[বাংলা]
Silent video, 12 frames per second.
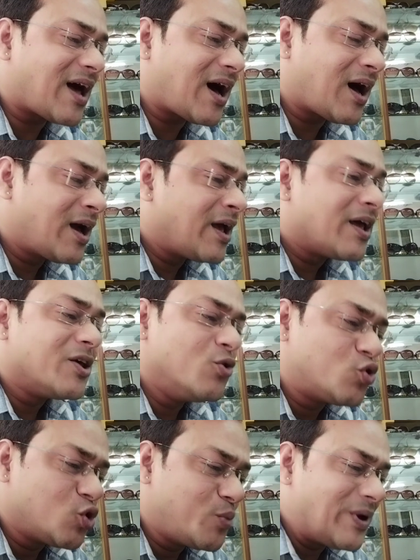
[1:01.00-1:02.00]
যা
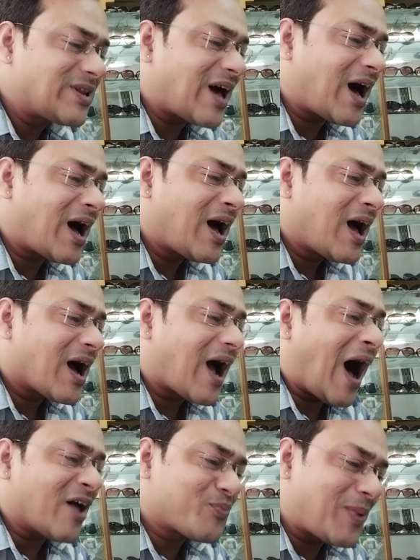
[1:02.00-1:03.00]
ইউটিউবে যা
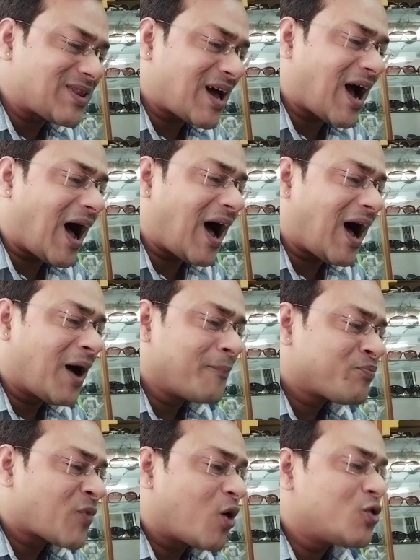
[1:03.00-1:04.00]
ঘাস পাতা খা
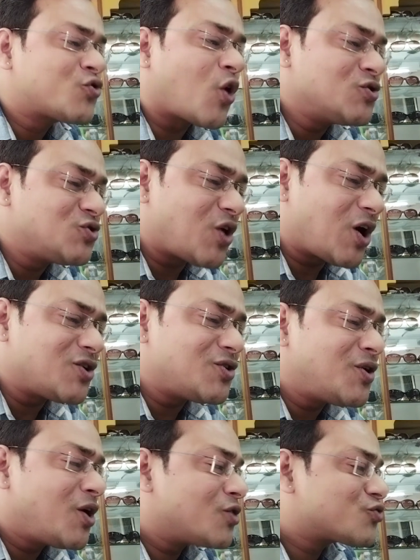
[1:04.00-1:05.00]
ওই সঞ্জয়
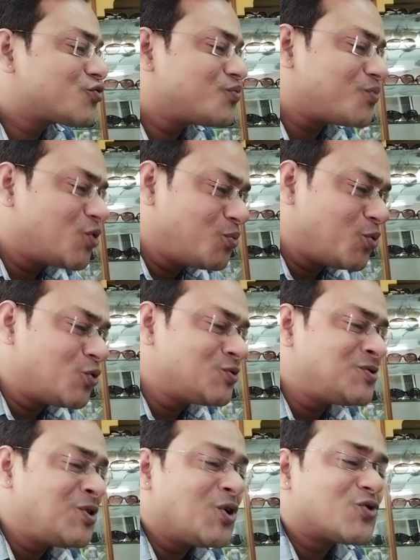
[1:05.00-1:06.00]
মুনমুন
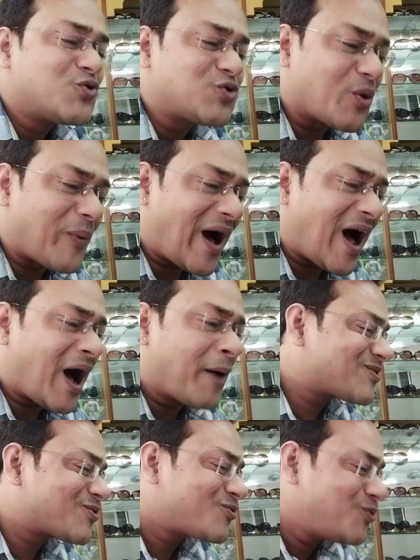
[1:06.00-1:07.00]
সুতপা
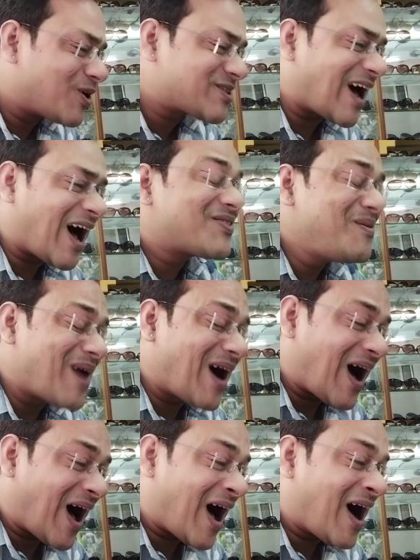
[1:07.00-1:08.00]
সুলতা
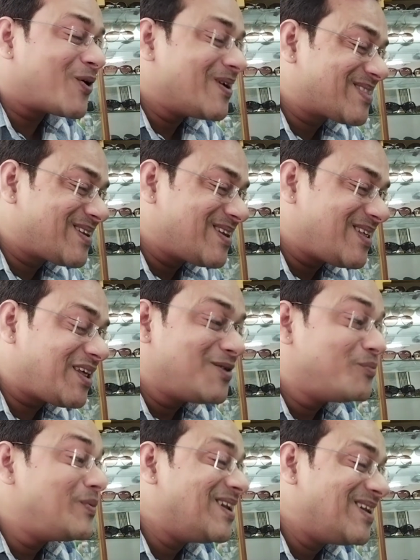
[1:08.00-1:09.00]
সীমা ধরিত্রী
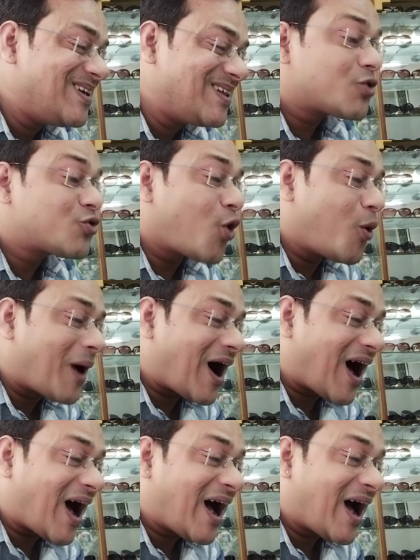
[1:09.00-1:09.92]
মিলি সোমা